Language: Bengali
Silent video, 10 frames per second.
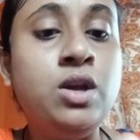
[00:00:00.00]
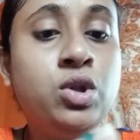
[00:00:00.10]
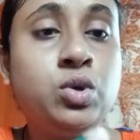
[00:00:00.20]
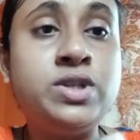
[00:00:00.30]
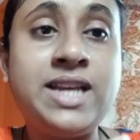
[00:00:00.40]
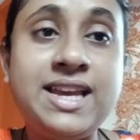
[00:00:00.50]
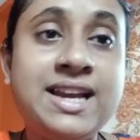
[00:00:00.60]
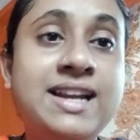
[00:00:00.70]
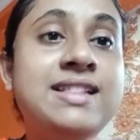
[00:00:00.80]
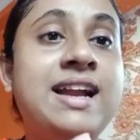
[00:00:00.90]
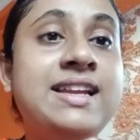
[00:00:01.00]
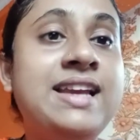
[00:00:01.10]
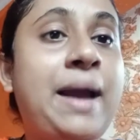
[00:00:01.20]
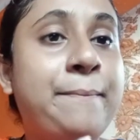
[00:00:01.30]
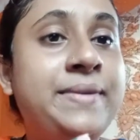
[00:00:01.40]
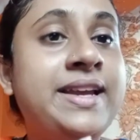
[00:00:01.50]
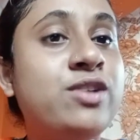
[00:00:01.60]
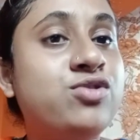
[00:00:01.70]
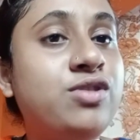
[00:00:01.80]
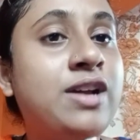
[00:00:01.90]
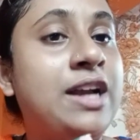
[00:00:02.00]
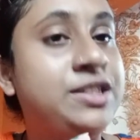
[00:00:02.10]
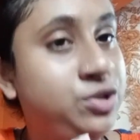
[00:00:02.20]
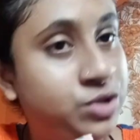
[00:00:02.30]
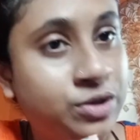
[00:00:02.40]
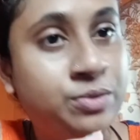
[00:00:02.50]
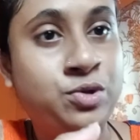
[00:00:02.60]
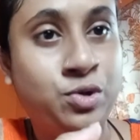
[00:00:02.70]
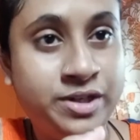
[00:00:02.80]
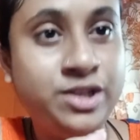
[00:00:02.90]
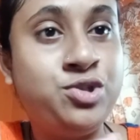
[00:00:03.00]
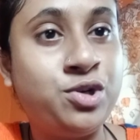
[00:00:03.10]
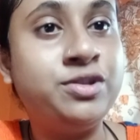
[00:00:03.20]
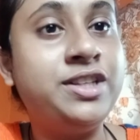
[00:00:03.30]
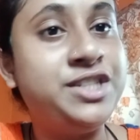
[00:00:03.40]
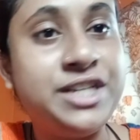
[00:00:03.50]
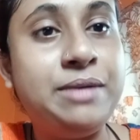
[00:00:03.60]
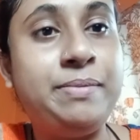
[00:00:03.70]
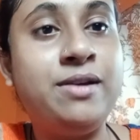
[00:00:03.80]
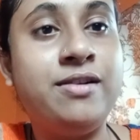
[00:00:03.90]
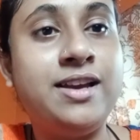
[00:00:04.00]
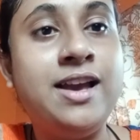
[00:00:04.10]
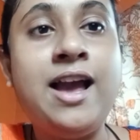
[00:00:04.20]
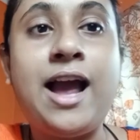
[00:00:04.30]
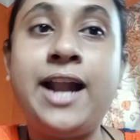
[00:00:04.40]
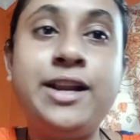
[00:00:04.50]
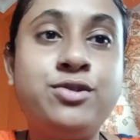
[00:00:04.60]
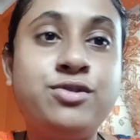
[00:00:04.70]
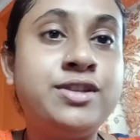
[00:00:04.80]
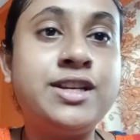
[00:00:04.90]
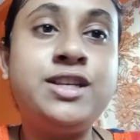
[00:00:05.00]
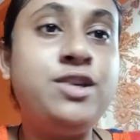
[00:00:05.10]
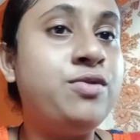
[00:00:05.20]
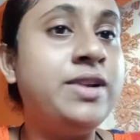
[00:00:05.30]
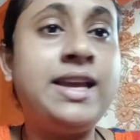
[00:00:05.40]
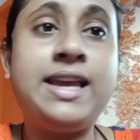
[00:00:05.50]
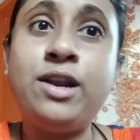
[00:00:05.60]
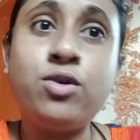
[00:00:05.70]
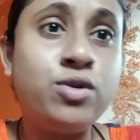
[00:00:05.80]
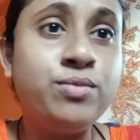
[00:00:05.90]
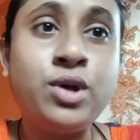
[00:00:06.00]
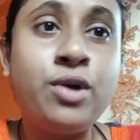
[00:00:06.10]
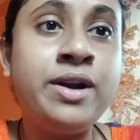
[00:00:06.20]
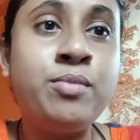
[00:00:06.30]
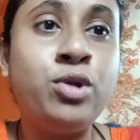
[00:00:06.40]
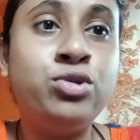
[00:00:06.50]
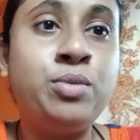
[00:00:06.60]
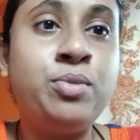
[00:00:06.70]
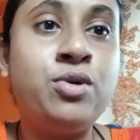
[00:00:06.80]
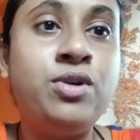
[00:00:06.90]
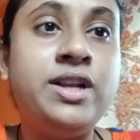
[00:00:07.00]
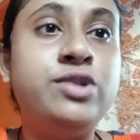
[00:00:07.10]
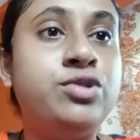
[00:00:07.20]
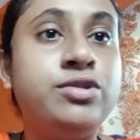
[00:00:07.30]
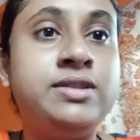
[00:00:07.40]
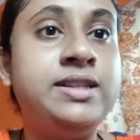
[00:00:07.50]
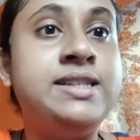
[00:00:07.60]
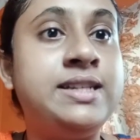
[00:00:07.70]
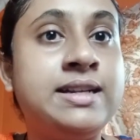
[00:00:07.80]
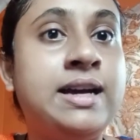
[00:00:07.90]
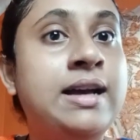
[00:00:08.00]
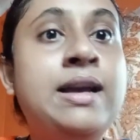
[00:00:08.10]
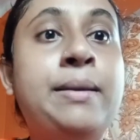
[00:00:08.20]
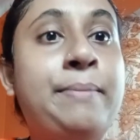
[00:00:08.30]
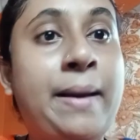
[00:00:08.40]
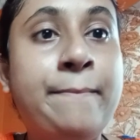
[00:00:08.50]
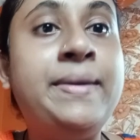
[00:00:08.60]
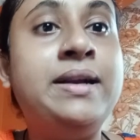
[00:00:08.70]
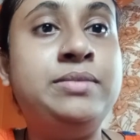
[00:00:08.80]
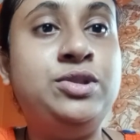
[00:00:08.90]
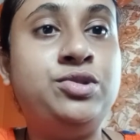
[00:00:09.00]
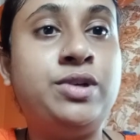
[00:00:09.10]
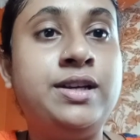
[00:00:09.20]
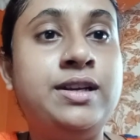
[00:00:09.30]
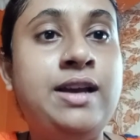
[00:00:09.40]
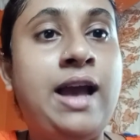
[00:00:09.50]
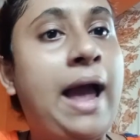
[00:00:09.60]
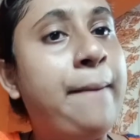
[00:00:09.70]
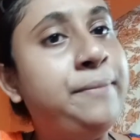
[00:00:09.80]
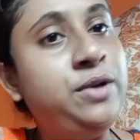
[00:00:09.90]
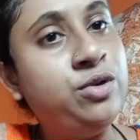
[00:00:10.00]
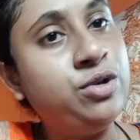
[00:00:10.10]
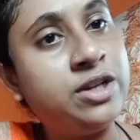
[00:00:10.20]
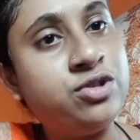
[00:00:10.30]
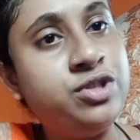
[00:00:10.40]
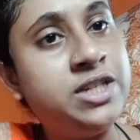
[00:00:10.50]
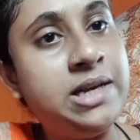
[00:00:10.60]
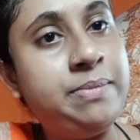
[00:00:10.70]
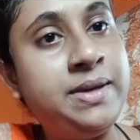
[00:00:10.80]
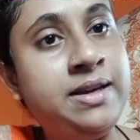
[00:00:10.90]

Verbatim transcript: তো সেইখানে দাঁড়িয়ে আপনি একজন সঙ্গীত জগতের শিল্পী হয়ে আরেকজনকে কি করে এরকম ধরনের মন্তব্য করলেন সত্যিই সেটা ভাববার বিষয় আপনিও একজন শিল্পী